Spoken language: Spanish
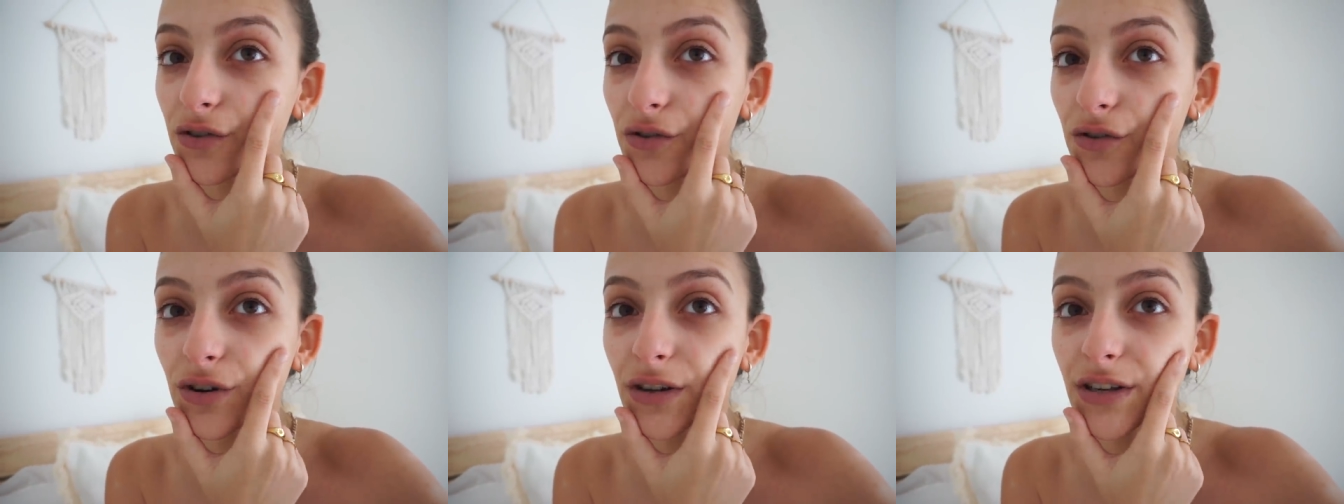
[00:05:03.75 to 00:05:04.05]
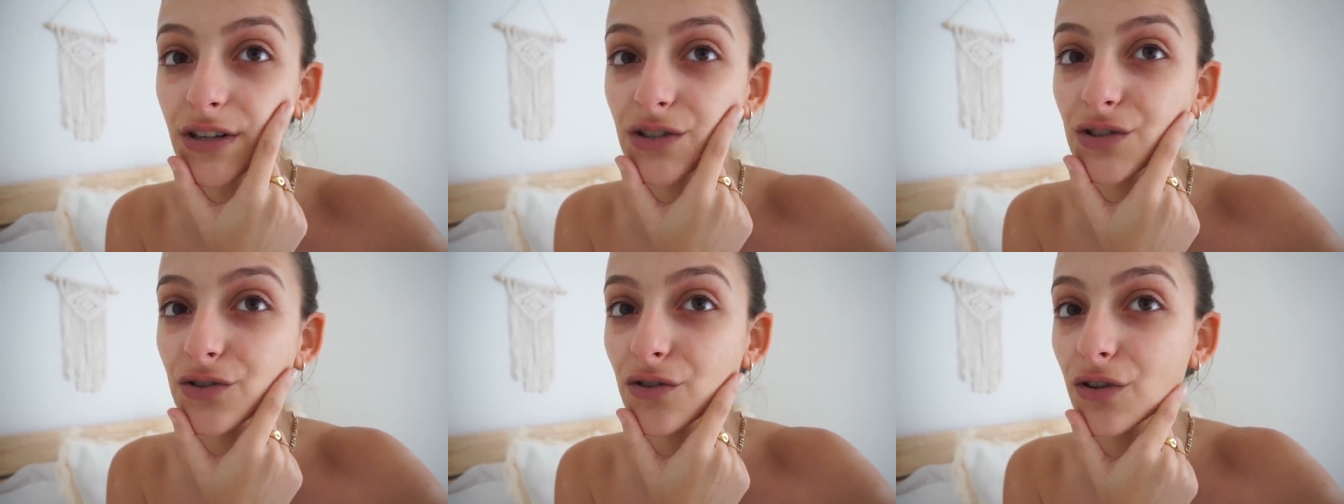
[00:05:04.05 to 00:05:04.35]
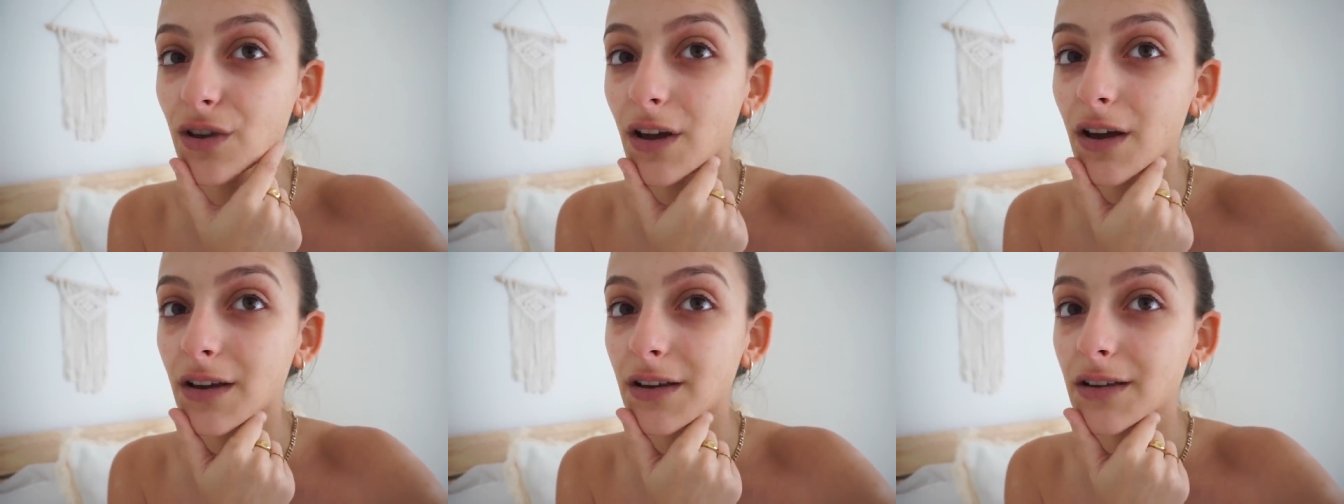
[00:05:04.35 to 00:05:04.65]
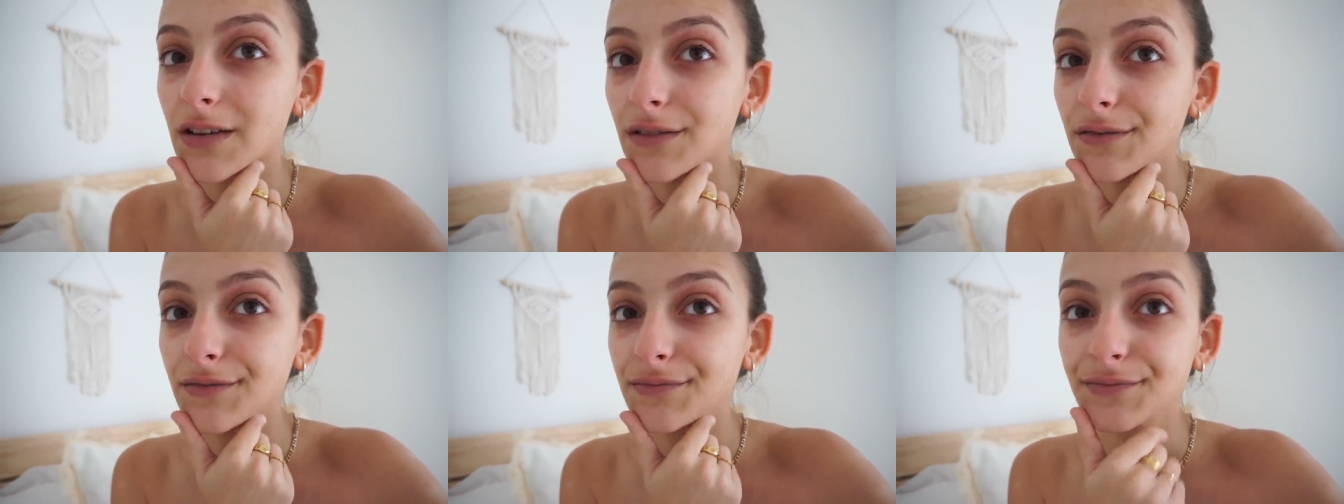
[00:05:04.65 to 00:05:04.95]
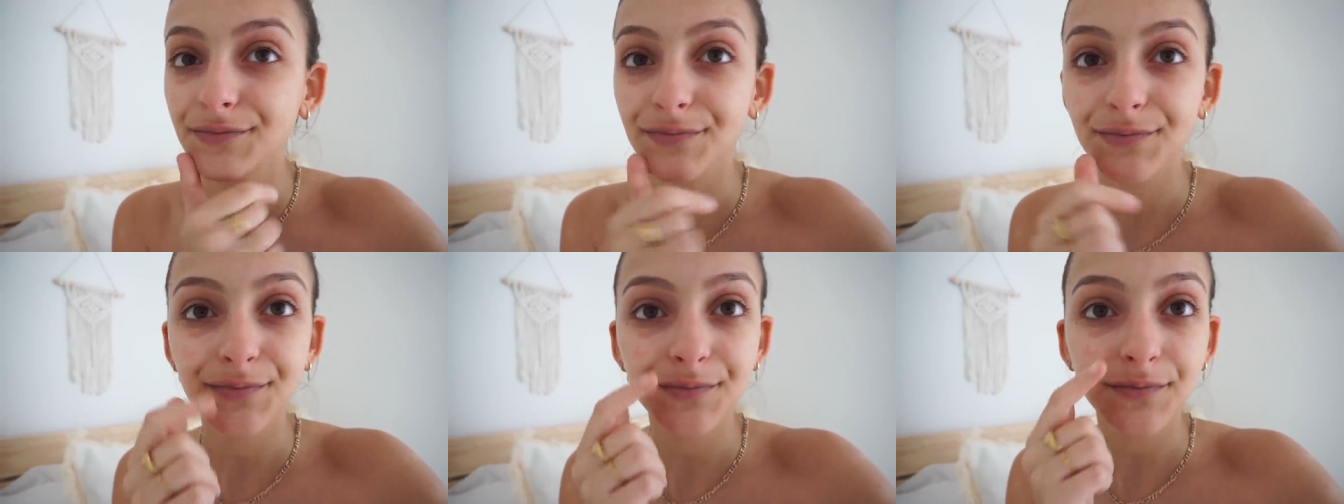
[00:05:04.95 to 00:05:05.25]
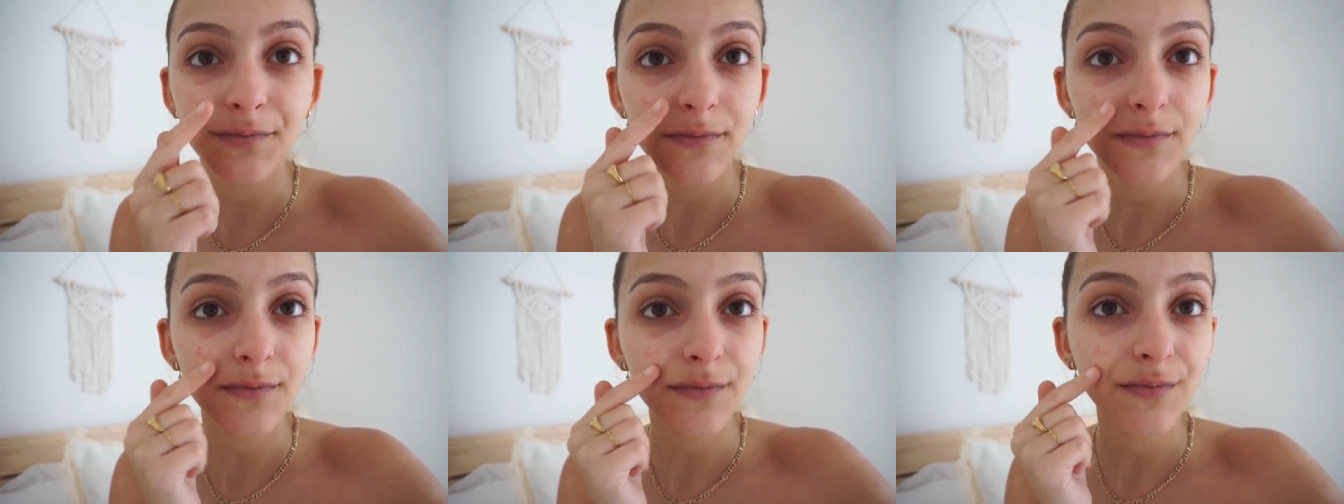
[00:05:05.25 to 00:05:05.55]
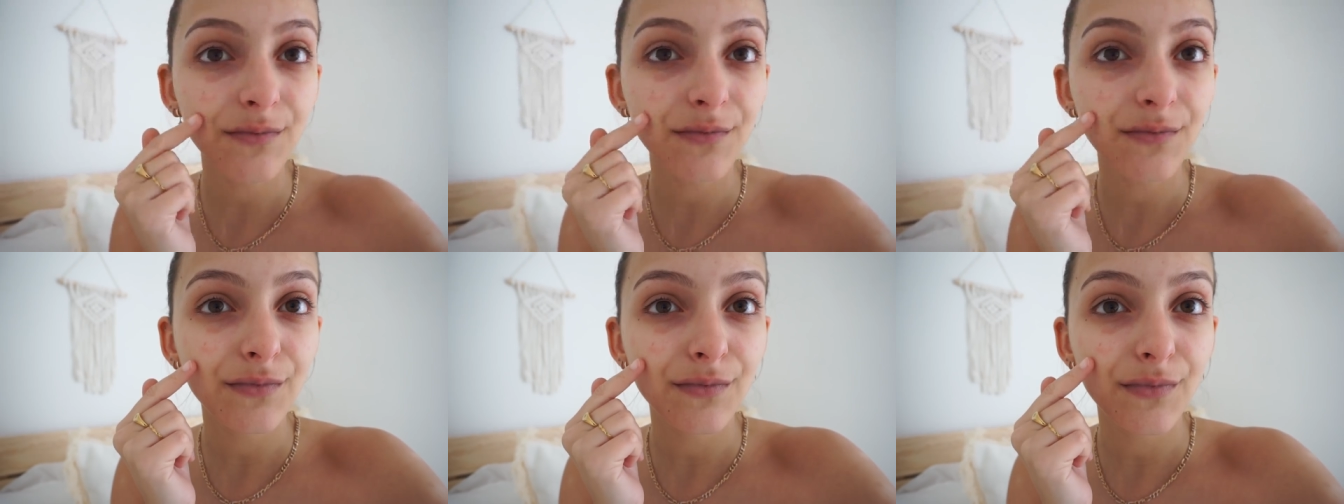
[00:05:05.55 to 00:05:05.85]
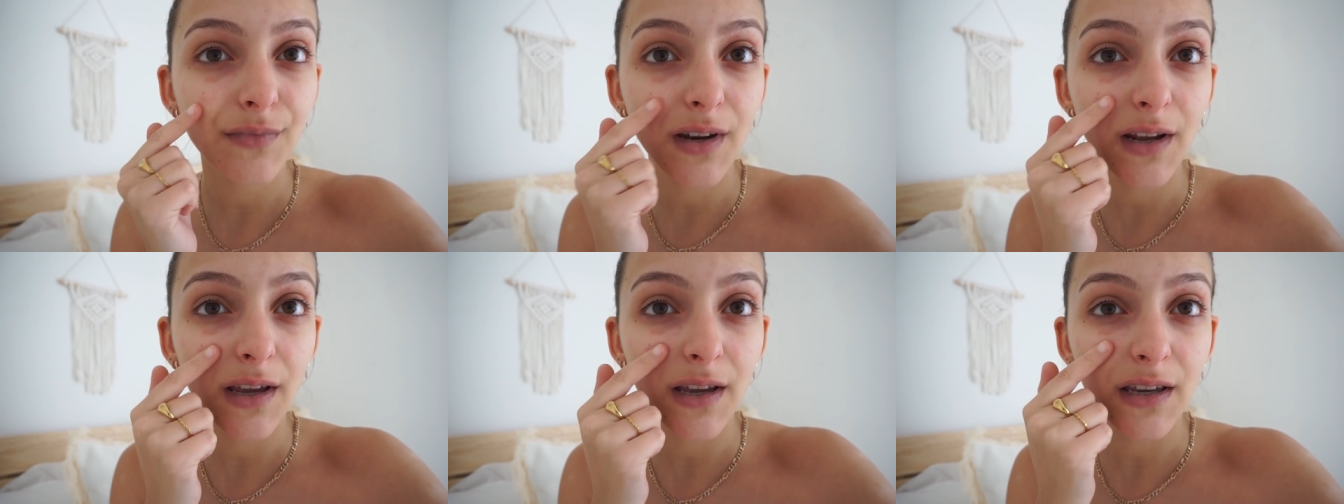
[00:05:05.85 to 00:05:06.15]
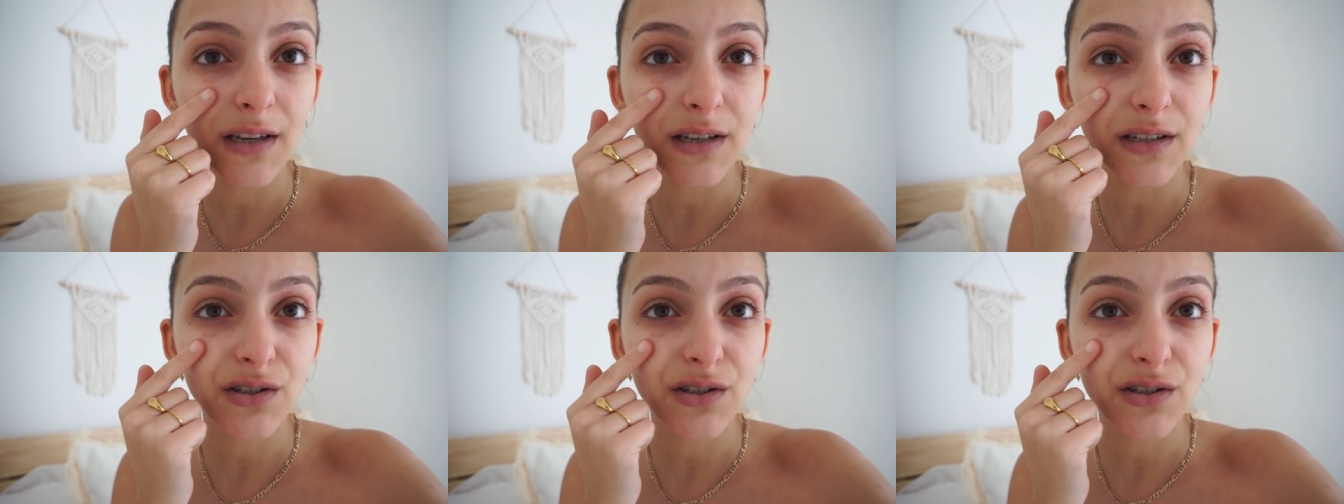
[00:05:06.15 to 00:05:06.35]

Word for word: me asusté mucho porque no suelo tener problemas,